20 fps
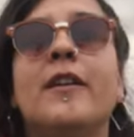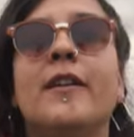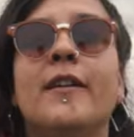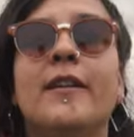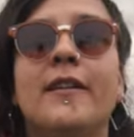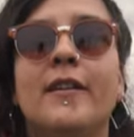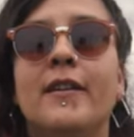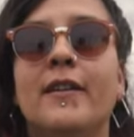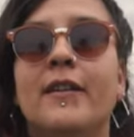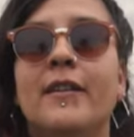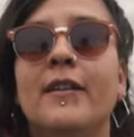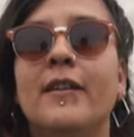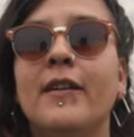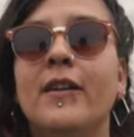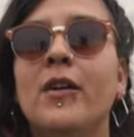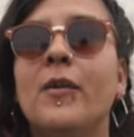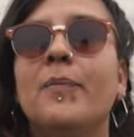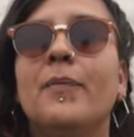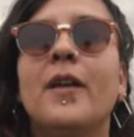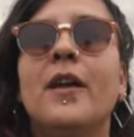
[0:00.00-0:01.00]
que
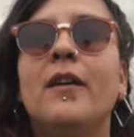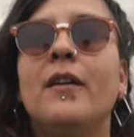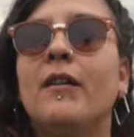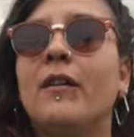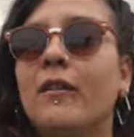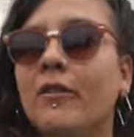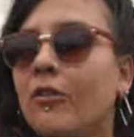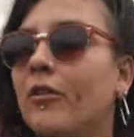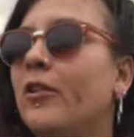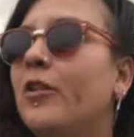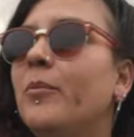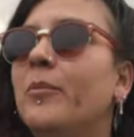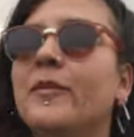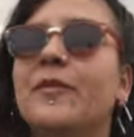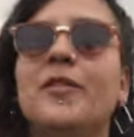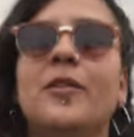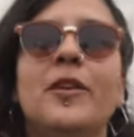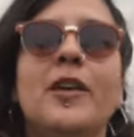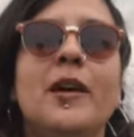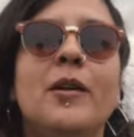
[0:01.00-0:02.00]
hoy lo
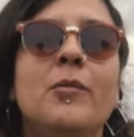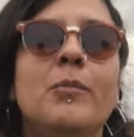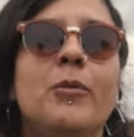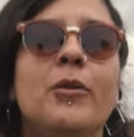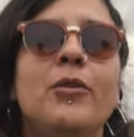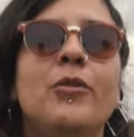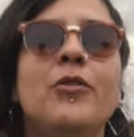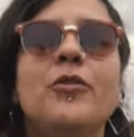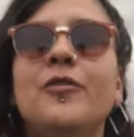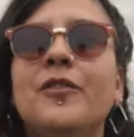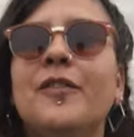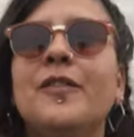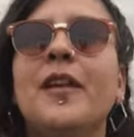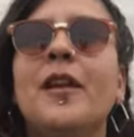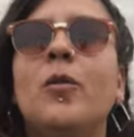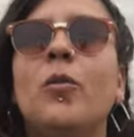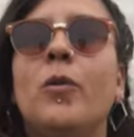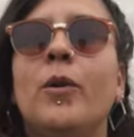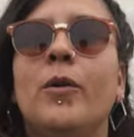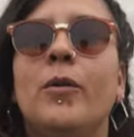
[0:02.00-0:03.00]
mencionaban un poco, no sé si
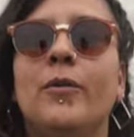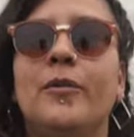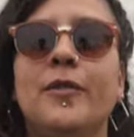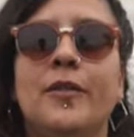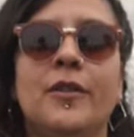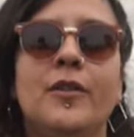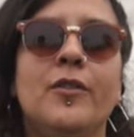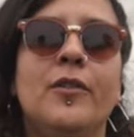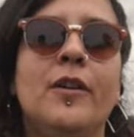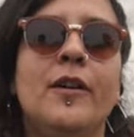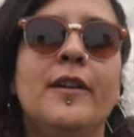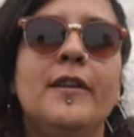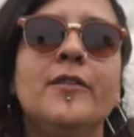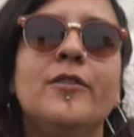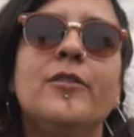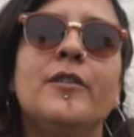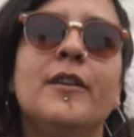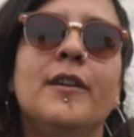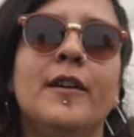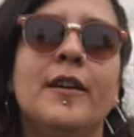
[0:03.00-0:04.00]
al juego, sino a
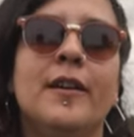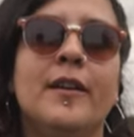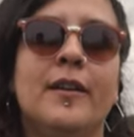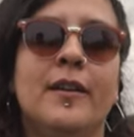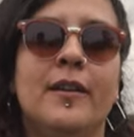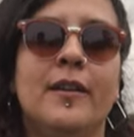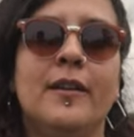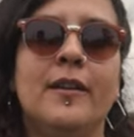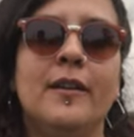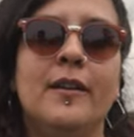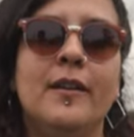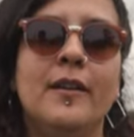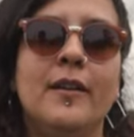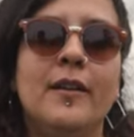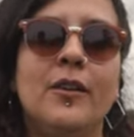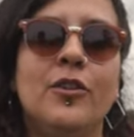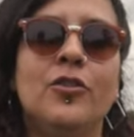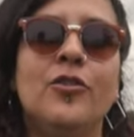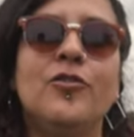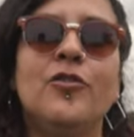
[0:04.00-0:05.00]
esto de que
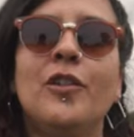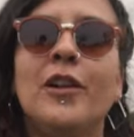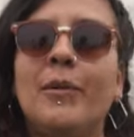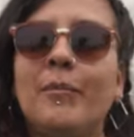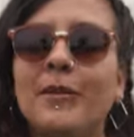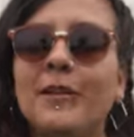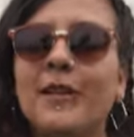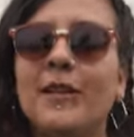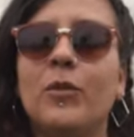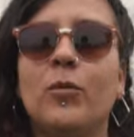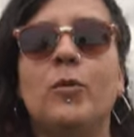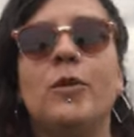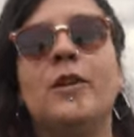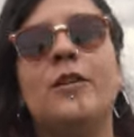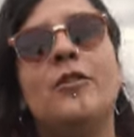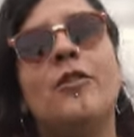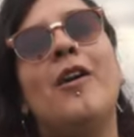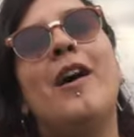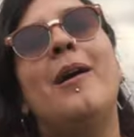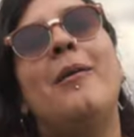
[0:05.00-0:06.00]
no solamente
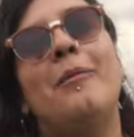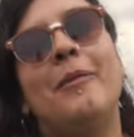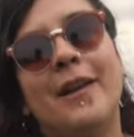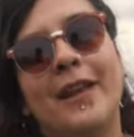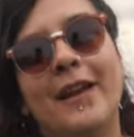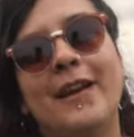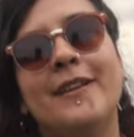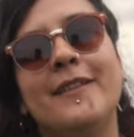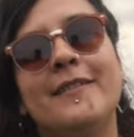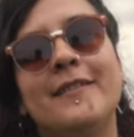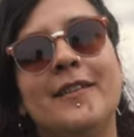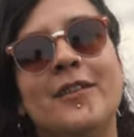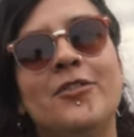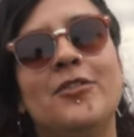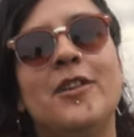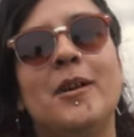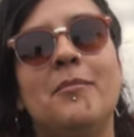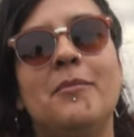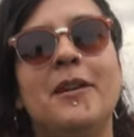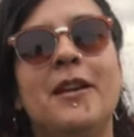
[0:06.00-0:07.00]
reunirnos a hablar,
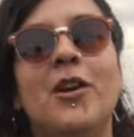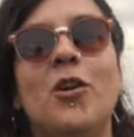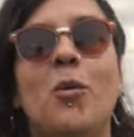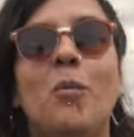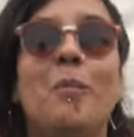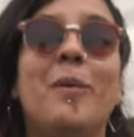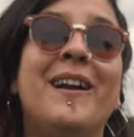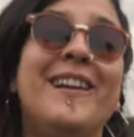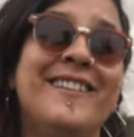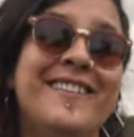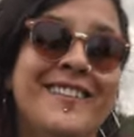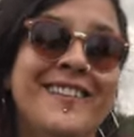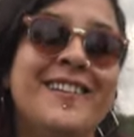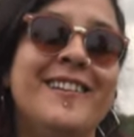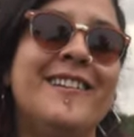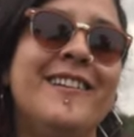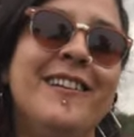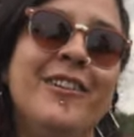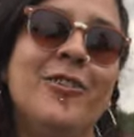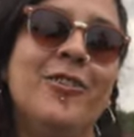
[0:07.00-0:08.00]
sino también a
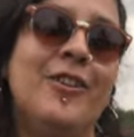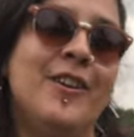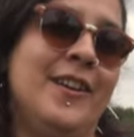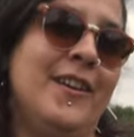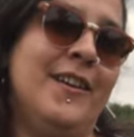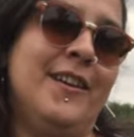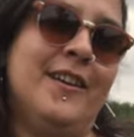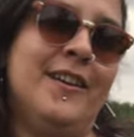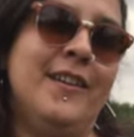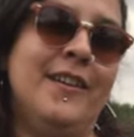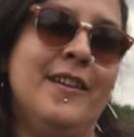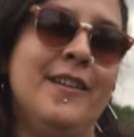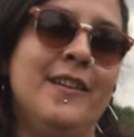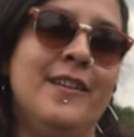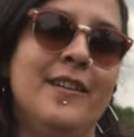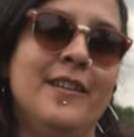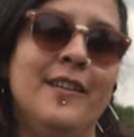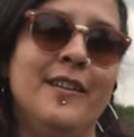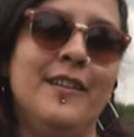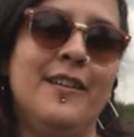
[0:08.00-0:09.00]
compartir lo que,
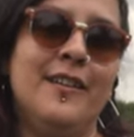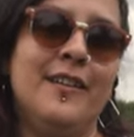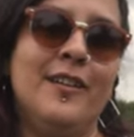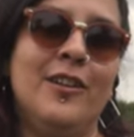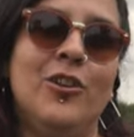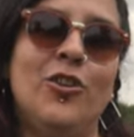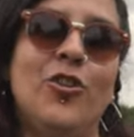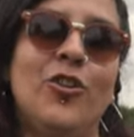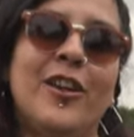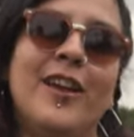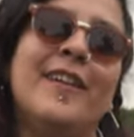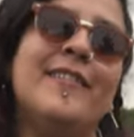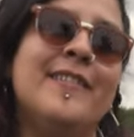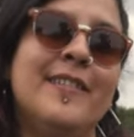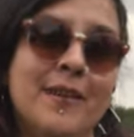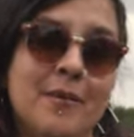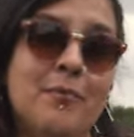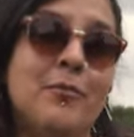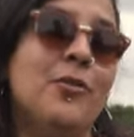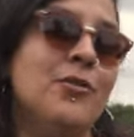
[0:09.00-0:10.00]
lo que
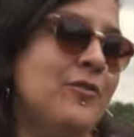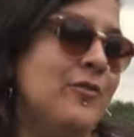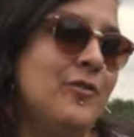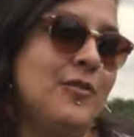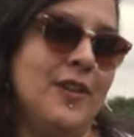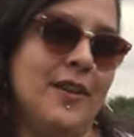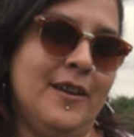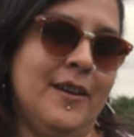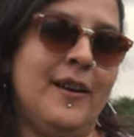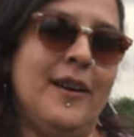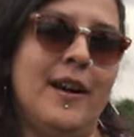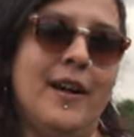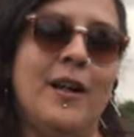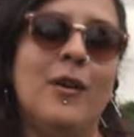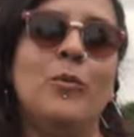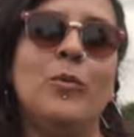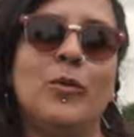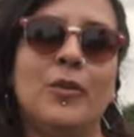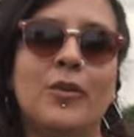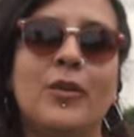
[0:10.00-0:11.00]
hacemos en
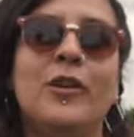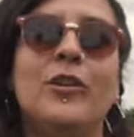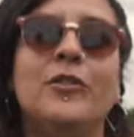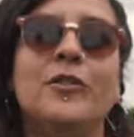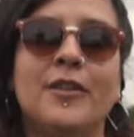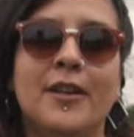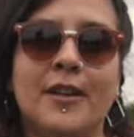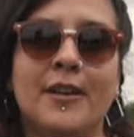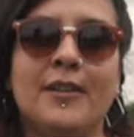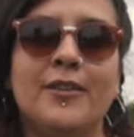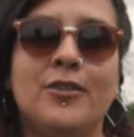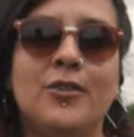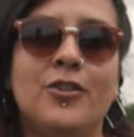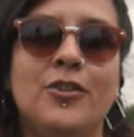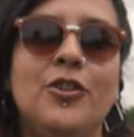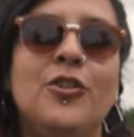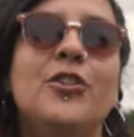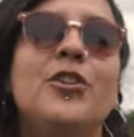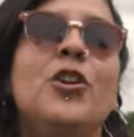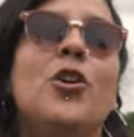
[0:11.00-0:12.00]
cada uno de los
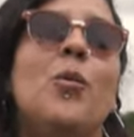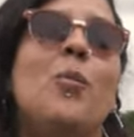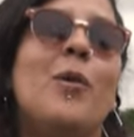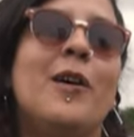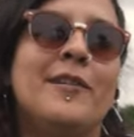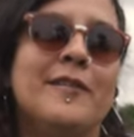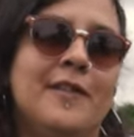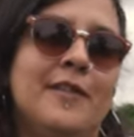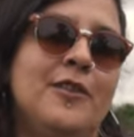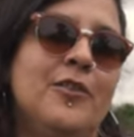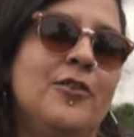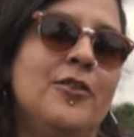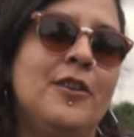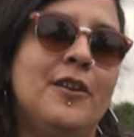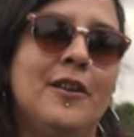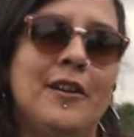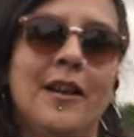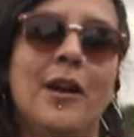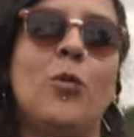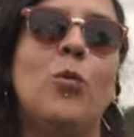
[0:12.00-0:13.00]
territorios y como
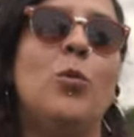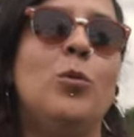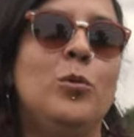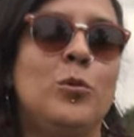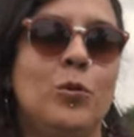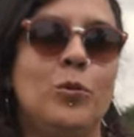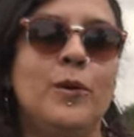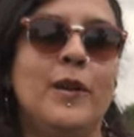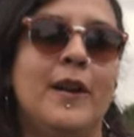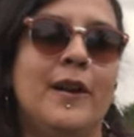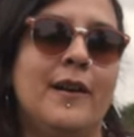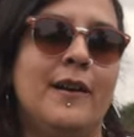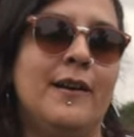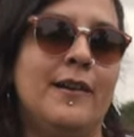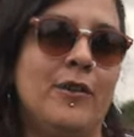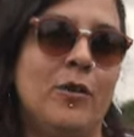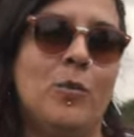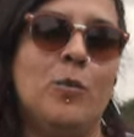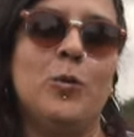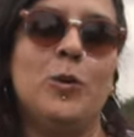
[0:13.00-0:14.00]
hacedores de la
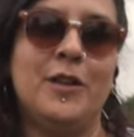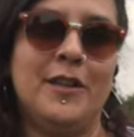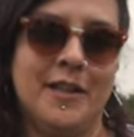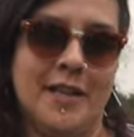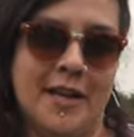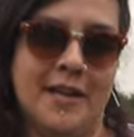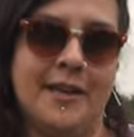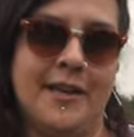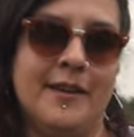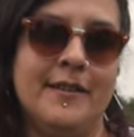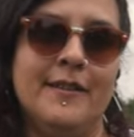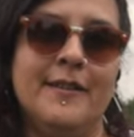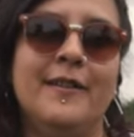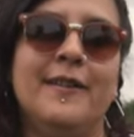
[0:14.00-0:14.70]
cultura comunitaria.